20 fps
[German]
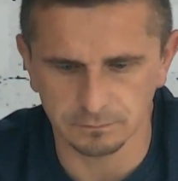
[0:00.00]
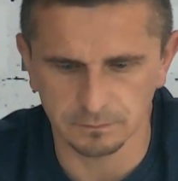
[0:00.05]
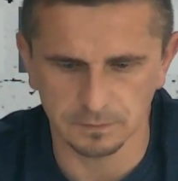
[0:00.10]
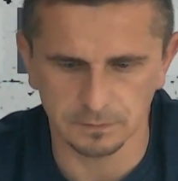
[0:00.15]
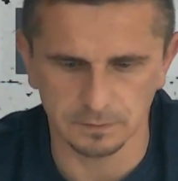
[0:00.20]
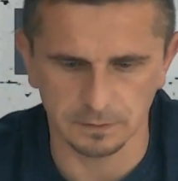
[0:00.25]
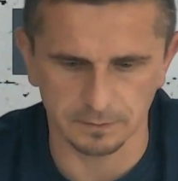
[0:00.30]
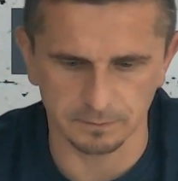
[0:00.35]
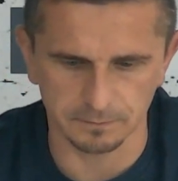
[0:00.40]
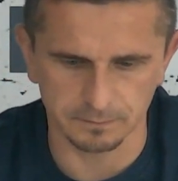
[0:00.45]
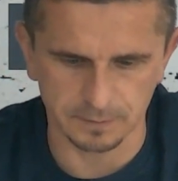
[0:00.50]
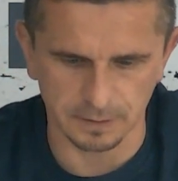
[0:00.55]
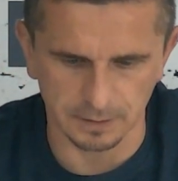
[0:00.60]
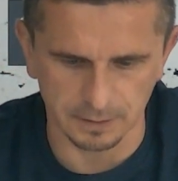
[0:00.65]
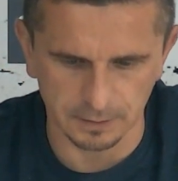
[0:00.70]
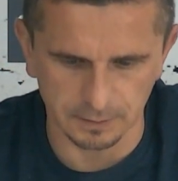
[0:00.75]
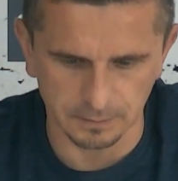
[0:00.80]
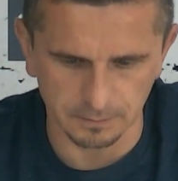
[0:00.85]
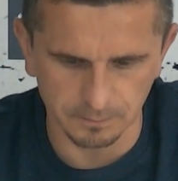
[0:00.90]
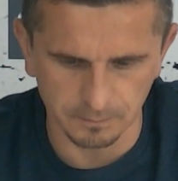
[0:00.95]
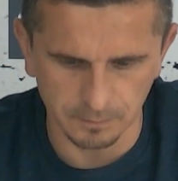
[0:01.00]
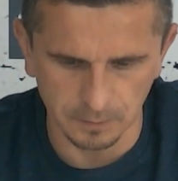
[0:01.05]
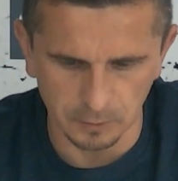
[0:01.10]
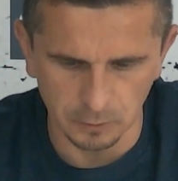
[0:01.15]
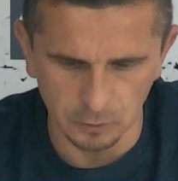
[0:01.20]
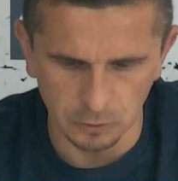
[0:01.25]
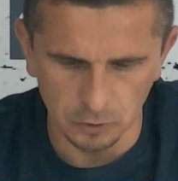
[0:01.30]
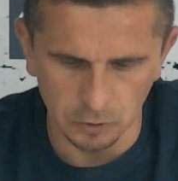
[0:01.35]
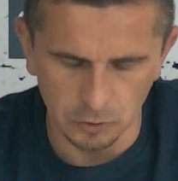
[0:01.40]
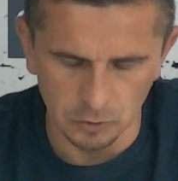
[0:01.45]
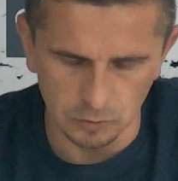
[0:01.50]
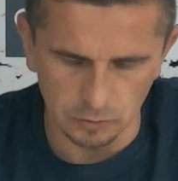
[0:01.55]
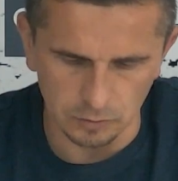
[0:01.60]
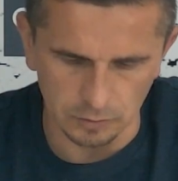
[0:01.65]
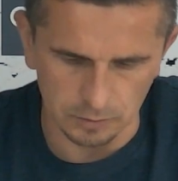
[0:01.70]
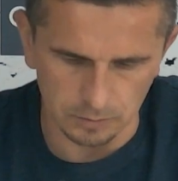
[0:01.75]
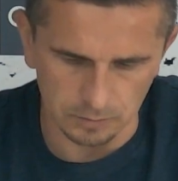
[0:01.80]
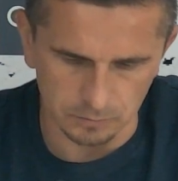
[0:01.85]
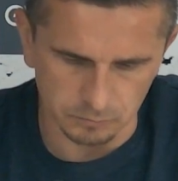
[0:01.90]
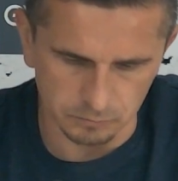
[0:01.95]
Ja, danke. Ja,
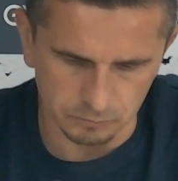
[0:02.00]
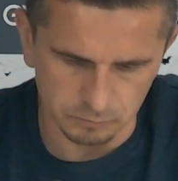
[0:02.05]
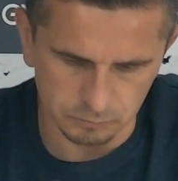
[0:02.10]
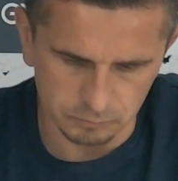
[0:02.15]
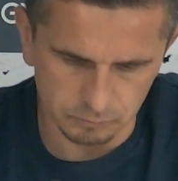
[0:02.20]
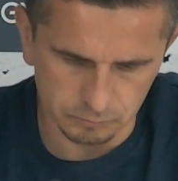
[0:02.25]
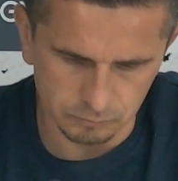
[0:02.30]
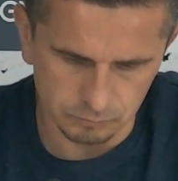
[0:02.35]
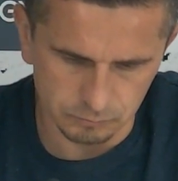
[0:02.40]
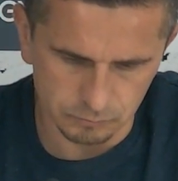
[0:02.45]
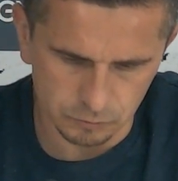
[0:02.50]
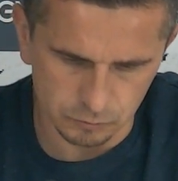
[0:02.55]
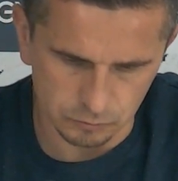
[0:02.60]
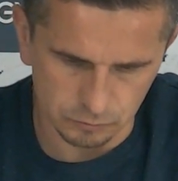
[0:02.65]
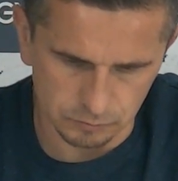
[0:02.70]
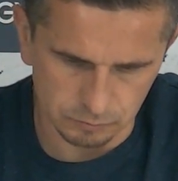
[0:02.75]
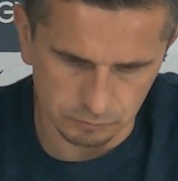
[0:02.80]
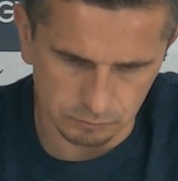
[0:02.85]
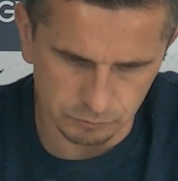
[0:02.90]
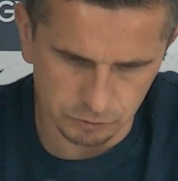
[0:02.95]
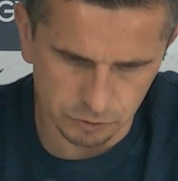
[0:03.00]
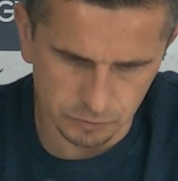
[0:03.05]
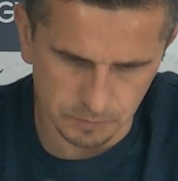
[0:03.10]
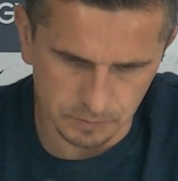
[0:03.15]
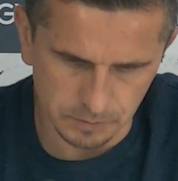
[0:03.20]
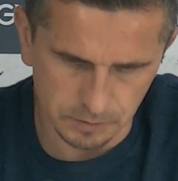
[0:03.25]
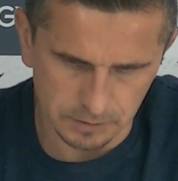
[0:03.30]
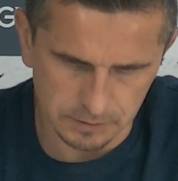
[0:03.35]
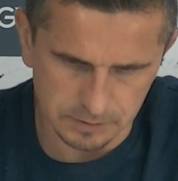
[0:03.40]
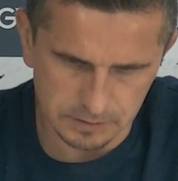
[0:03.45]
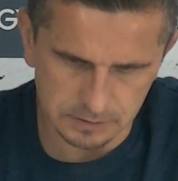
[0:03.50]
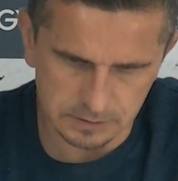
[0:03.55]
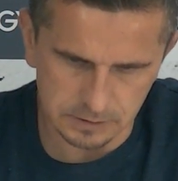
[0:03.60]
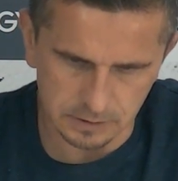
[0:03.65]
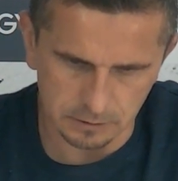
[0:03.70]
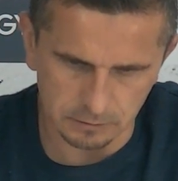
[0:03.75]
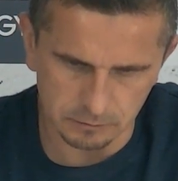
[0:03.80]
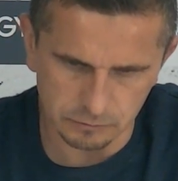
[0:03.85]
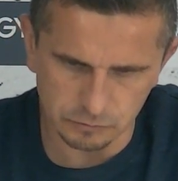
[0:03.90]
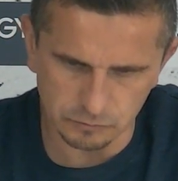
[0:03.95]
und so ein Spiel an sich,
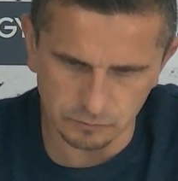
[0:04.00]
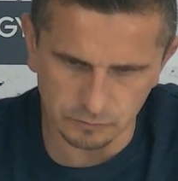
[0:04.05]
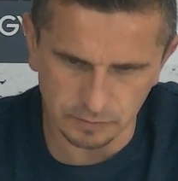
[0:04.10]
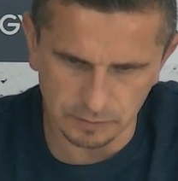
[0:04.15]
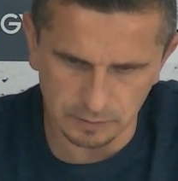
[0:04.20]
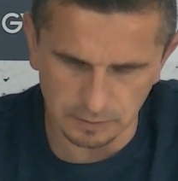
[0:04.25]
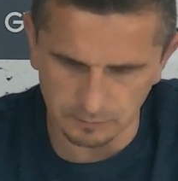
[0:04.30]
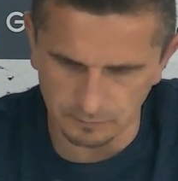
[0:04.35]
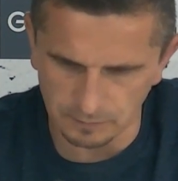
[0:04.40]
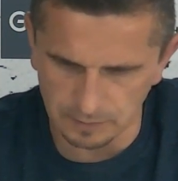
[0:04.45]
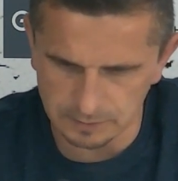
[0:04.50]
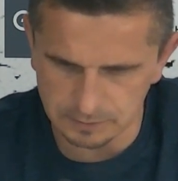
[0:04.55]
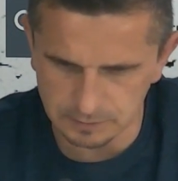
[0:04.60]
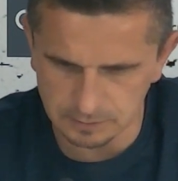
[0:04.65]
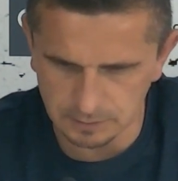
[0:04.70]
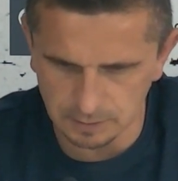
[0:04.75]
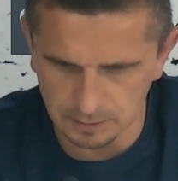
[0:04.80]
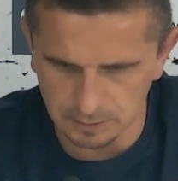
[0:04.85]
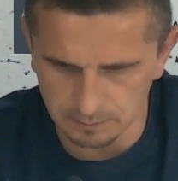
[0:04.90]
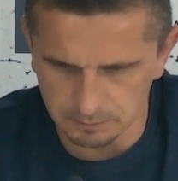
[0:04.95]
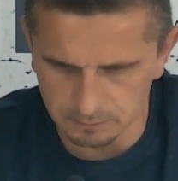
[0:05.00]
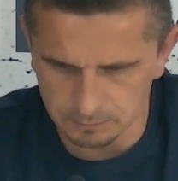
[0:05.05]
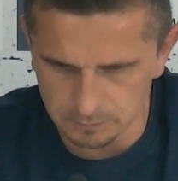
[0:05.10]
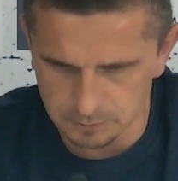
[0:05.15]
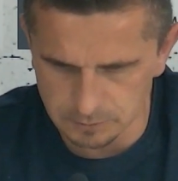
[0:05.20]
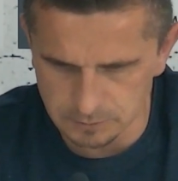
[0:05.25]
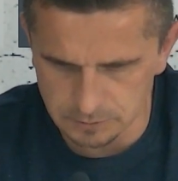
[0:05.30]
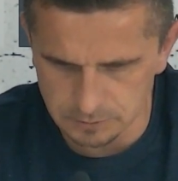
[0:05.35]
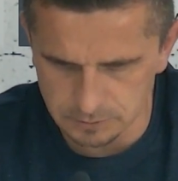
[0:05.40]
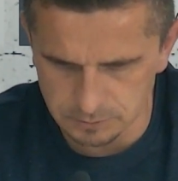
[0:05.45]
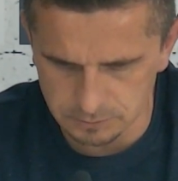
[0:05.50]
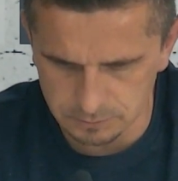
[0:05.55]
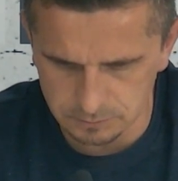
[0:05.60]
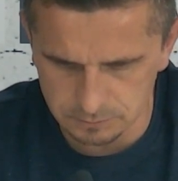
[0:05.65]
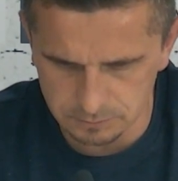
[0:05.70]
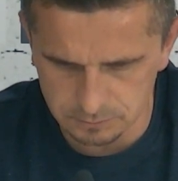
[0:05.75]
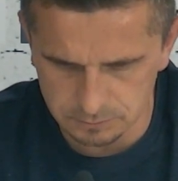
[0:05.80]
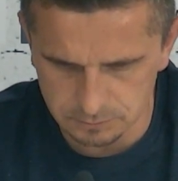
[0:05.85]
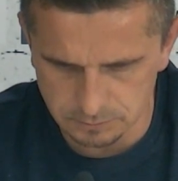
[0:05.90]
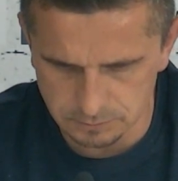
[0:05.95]
genauso wie wir erwartet haben, dass
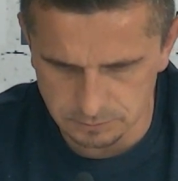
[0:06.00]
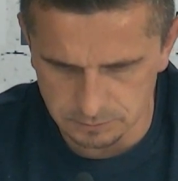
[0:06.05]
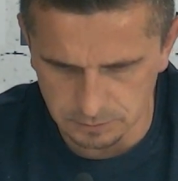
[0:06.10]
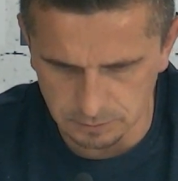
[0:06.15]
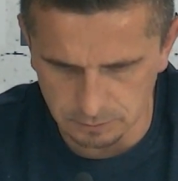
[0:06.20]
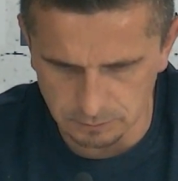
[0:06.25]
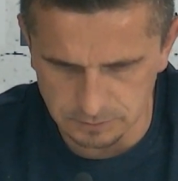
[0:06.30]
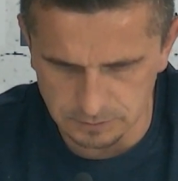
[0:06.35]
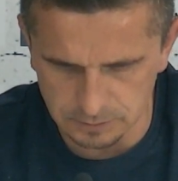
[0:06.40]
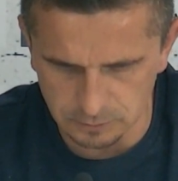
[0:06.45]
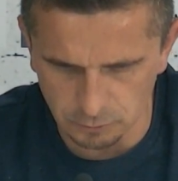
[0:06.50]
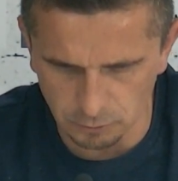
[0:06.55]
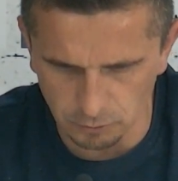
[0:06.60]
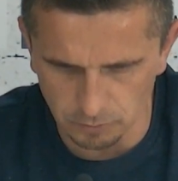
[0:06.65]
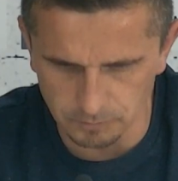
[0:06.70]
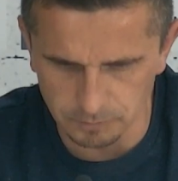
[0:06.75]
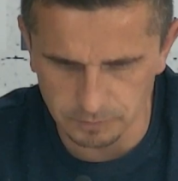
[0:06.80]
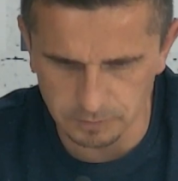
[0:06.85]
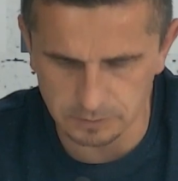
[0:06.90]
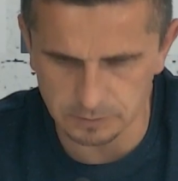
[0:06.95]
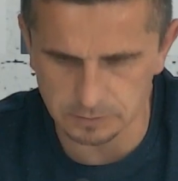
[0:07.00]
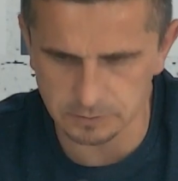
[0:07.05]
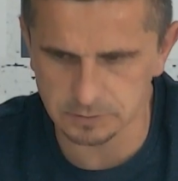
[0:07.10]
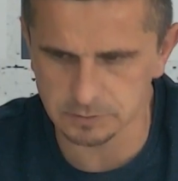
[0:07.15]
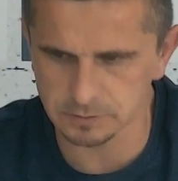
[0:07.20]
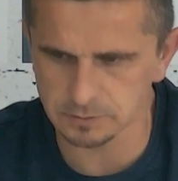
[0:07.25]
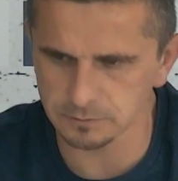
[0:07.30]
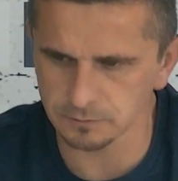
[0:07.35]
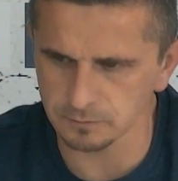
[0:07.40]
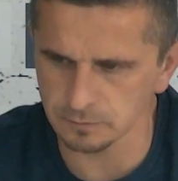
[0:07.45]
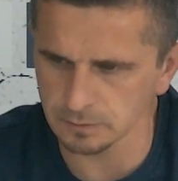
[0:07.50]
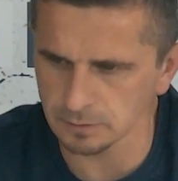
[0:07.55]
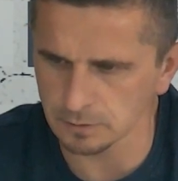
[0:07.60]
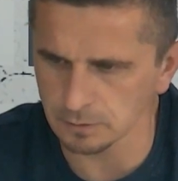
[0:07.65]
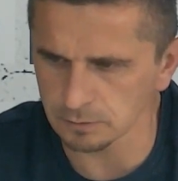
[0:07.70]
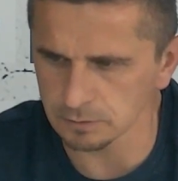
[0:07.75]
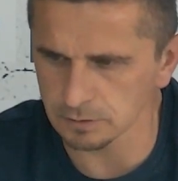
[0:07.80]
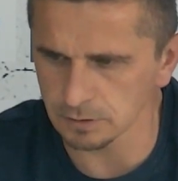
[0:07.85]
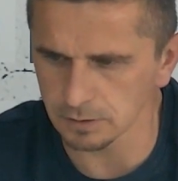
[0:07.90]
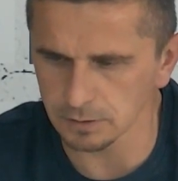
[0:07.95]
Sandhausen kommt, dass wir
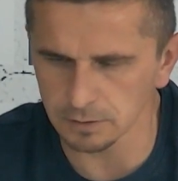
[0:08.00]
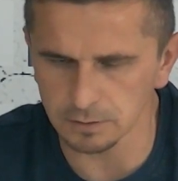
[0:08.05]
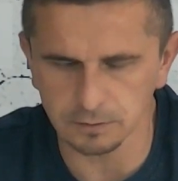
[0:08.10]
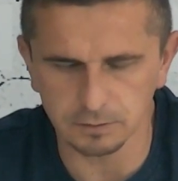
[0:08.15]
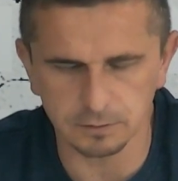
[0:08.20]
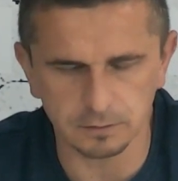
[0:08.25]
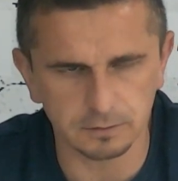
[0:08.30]
auch da